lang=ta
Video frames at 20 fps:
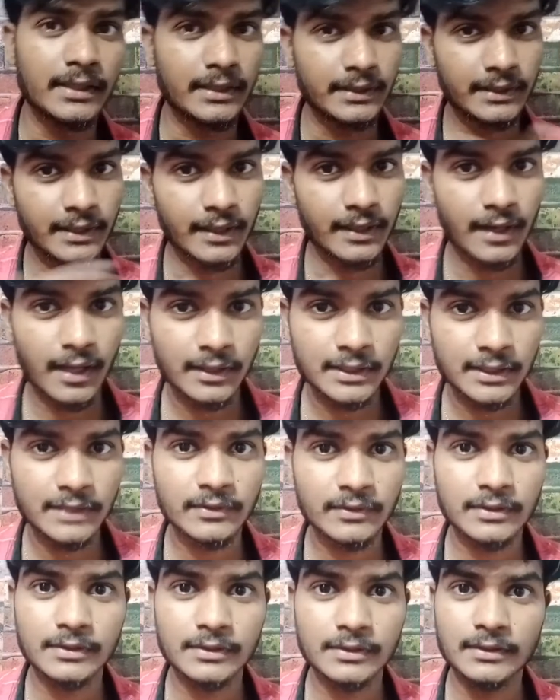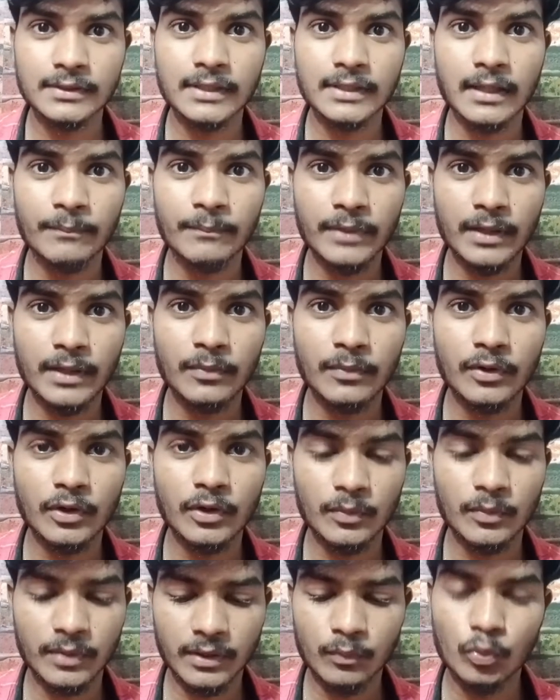இது எல்லாத்தையும் வந்து கம்பேர்
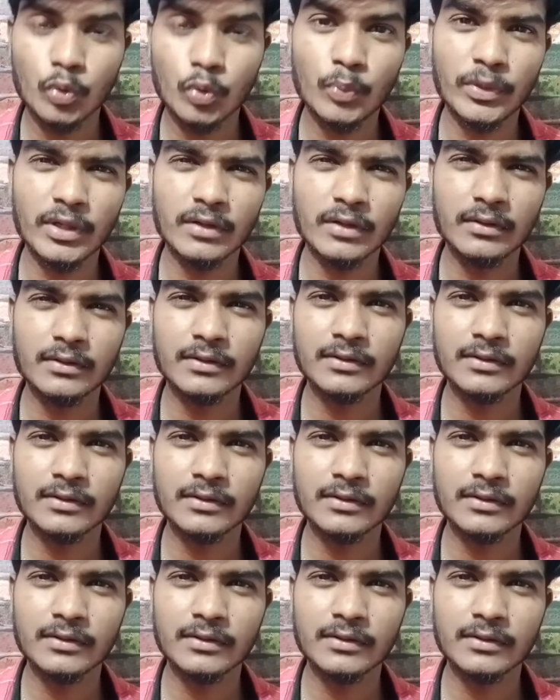பண்ணோம் அப்படின்னா பூமி வந்து